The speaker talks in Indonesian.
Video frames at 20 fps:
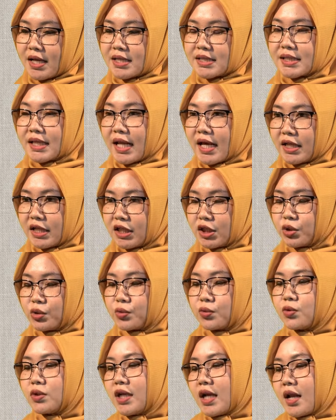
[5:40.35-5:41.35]
Selain
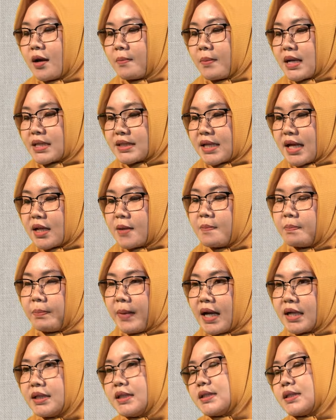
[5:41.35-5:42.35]
itu, dalam pasal
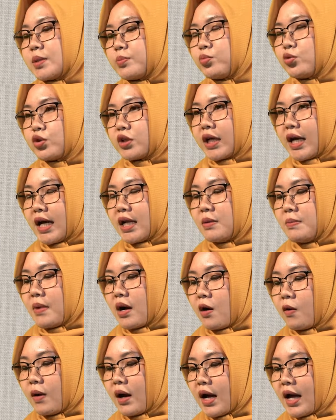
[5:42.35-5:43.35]
4 disebutkan
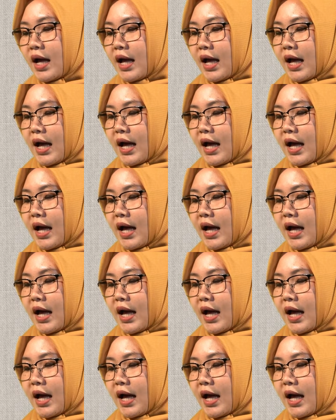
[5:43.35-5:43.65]
bahwa